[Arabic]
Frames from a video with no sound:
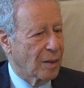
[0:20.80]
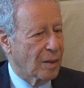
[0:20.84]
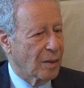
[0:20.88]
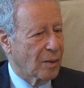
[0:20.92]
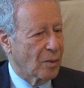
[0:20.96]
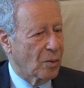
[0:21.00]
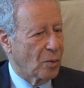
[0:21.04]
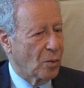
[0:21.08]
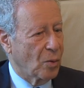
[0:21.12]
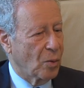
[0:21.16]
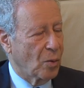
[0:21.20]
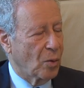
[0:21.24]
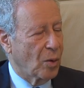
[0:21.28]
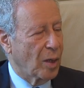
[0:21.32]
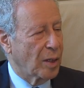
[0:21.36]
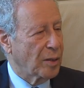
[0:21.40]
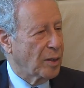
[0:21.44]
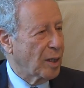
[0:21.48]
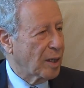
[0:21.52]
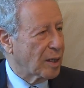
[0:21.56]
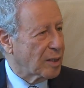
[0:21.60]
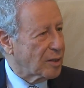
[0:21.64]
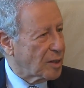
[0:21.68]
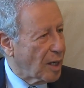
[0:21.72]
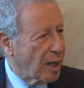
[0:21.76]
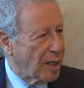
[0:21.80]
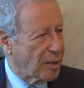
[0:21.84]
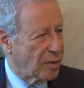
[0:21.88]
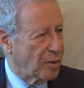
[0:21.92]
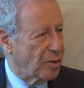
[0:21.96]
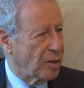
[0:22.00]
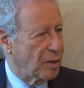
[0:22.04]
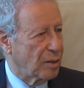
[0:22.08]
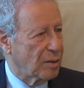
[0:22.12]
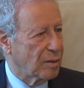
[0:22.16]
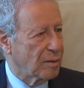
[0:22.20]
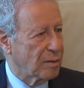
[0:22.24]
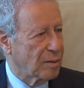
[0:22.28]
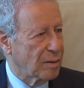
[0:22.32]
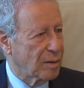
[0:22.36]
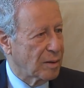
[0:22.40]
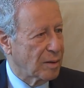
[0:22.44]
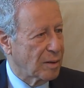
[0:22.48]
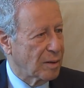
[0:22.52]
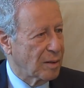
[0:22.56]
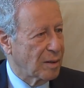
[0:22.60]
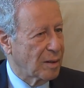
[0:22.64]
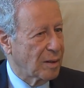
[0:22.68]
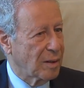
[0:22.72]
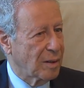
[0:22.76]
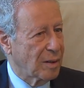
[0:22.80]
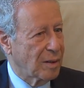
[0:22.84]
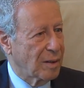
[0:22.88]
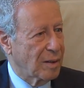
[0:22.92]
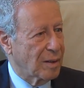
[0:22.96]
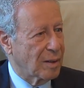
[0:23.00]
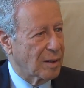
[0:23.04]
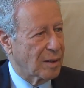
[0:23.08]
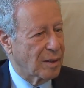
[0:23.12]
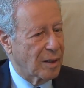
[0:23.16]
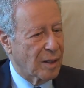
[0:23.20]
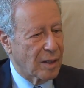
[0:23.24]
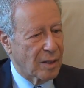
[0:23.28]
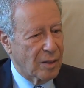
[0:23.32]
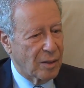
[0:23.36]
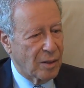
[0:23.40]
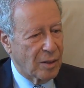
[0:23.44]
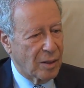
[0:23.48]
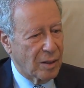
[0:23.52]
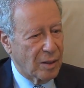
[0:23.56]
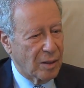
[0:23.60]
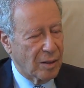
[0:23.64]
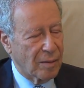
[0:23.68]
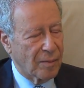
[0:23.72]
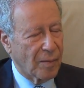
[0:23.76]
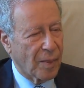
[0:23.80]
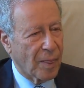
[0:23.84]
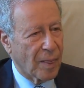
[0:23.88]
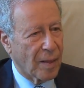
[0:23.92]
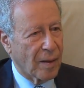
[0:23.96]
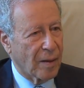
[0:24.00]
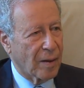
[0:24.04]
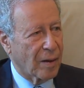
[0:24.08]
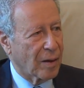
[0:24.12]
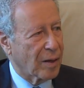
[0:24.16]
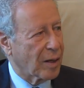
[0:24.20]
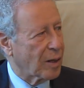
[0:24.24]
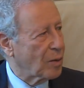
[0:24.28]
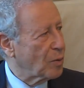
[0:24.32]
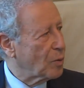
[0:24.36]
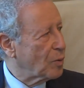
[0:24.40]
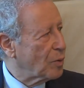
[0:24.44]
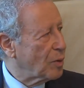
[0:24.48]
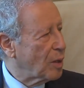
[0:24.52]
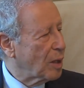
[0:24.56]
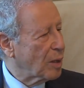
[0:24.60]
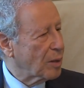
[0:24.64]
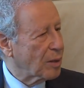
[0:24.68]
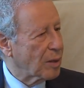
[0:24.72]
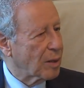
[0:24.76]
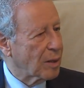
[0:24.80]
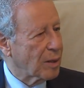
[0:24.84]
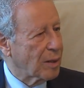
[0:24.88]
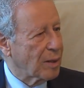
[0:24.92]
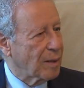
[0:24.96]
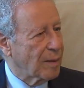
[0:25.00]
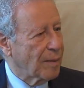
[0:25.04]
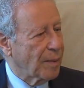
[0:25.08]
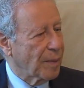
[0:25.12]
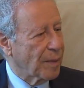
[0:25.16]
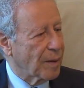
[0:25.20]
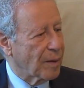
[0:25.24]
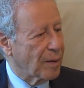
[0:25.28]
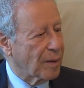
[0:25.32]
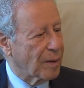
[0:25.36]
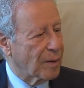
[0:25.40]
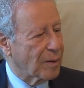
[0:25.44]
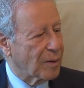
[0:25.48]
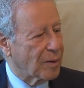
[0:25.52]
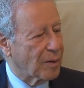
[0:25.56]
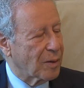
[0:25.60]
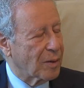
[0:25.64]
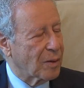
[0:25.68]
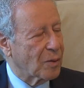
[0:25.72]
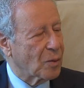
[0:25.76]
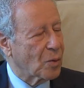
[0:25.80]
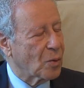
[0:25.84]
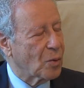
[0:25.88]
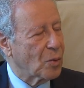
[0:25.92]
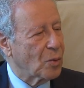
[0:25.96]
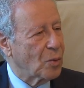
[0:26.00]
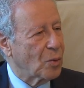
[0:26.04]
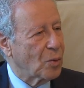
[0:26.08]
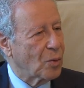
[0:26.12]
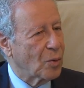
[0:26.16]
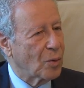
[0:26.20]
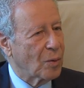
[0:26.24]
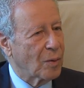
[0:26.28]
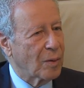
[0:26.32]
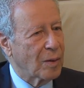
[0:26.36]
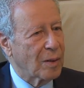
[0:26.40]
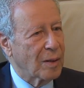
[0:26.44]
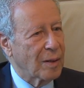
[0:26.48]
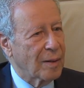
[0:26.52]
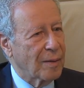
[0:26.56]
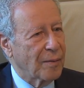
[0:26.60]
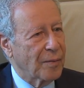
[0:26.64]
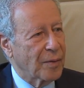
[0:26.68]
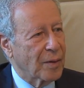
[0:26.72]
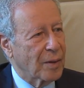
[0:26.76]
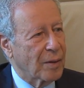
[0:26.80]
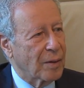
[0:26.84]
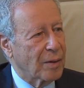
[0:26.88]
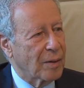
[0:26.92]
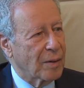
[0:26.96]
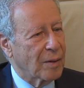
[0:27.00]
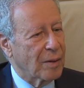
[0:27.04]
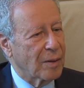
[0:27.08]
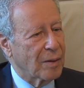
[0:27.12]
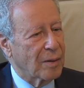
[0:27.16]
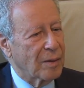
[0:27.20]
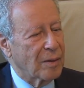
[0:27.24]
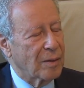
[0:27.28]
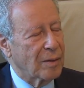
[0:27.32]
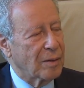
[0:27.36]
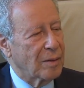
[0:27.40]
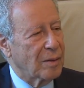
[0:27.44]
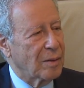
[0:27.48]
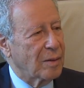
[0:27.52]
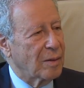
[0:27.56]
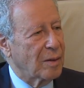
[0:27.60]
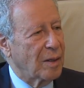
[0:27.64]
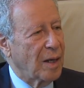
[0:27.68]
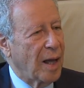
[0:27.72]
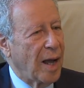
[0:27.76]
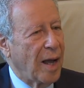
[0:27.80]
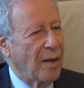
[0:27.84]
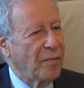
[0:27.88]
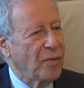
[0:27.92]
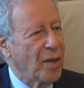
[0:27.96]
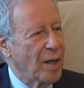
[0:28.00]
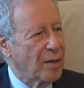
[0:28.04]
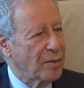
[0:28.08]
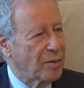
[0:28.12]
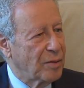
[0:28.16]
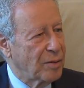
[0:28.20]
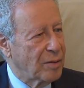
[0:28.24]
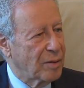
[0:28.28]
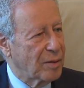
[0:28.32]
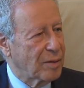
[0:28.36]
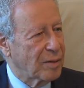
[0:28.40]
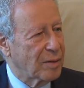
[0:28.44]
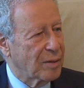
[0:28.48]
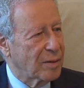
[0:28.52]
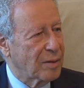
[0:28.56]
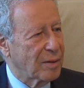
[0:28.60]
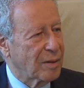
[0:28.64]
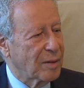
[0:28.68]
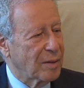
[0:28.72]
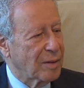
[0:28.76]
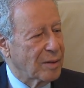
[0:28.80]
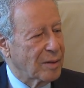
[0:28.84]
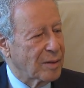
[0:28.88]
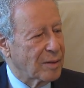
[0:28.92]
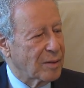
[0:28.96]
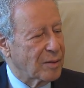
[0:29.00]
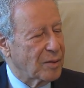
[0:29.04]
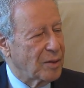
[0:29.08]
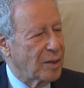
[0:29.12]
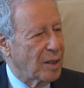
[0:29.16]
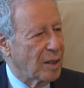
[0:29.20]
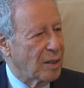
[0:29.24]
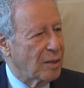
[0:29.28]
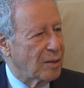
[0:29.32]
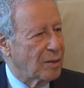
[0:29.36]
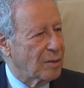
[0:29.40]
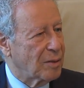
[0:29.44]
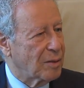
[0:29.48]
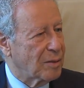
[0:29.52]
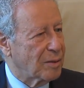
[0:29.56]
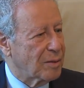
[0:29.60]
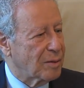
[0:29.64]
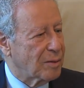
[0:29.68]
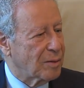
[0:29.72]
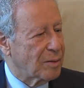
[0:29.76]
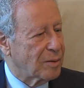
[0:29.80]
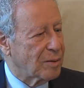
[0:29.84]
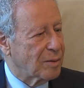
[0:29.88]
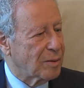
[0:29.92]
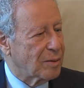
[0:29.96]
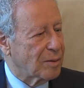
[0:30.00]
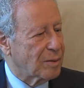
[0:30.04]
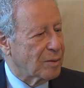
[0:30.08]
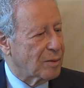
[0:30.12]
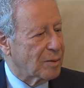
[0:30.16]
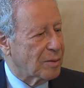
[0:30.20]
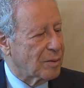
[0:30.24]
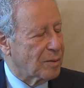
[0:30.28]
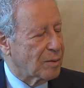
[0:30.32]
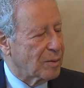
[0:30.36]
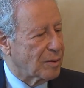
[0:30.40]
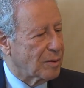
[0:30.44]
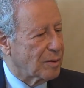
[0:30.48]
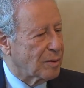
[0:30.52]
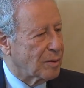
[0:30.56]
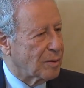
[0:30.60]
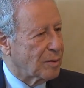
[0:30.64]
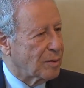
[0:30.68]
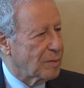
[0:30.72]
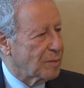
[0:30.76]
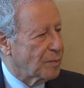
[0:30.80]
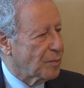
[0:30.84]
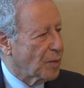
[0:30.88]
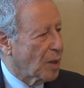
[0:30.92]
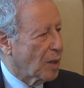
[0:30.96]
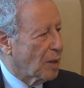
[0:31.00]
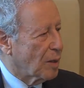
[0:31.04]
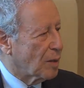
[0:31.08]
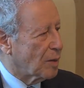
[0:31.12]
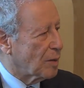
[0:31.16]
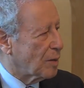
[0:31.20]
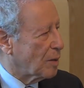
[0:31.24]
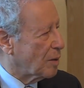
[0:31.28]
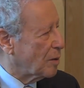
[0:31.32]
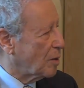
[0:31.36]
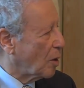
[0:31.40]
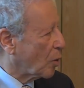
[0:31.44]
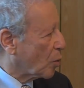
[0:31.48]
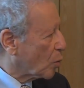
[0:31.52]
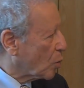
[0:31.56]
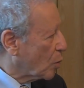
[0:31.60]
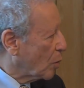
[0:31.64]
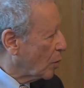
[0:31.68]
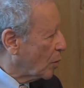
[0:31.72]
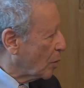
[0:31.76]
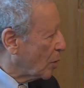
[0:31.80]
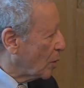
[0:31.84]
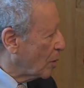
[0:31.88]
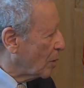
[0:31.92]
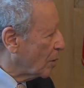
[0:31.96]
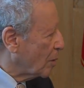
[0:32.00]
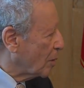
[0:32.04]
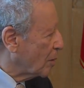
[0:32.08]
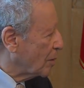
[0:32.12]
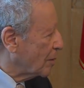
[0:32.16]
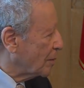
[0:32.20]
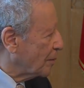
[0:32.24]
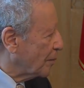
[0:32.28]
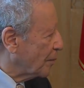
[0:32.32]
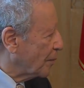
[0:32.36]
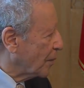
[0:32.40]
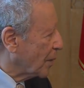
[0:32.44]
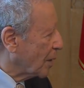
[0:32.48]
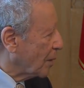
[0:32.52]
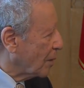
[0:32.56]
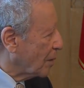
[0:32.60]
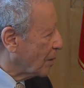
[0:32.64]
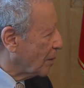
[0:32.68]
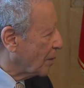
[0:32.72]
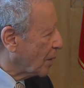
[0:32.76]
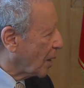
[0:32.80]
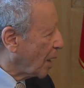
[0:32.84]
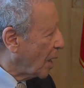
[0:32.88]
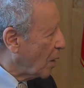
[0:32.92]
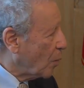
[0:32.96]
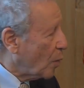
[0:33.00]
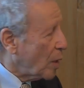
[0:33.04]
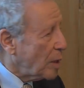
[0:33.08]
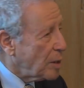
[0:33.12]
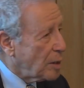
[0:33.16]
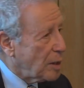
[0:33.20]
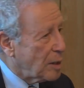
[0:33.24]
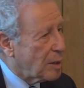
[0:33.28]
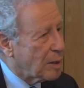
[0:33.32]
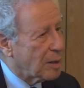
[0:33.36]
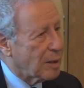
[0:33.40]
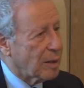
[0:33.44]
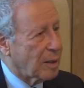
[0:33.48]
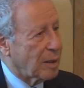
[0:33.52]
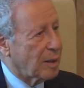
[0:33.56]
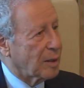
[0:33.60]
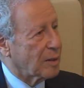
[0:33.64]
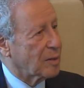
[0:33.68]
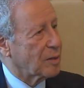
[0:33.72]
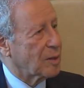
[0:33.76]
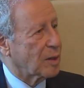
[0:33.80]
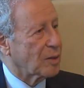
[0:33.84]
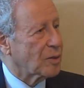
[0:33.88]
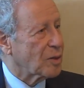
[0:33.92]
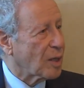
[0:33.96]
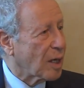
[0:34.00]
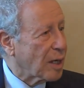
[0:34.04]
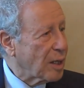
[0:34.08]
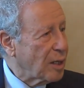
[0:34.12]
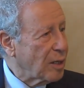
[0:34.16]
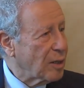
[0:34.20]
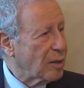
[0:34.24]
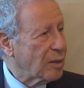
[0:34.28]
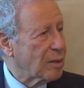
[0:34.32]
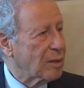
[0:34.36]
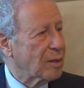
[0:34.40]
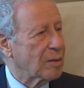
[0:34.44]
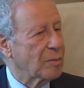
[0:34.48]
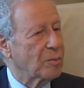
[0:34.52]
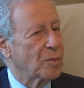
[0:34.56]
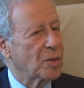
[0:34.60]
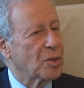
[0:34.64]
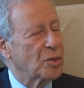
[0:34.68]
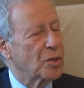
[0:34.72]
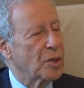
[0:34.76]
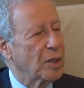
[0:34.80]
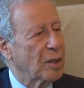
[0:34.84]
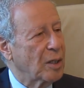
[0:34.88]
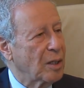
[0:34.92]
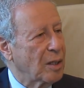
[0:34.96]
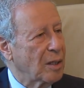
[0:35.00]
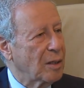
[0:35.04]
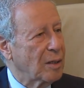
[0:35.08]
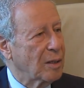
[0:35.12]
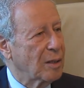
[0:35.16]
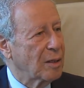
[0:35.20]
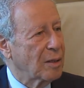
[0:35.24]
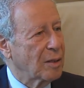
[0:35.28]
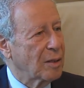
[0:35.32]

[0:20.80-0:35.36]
وهذا كان تحدي لان كان هناك آه، نقولوا آه، العدد ديال آه، ديال القوانين آه، اللي خصها تغير من جهه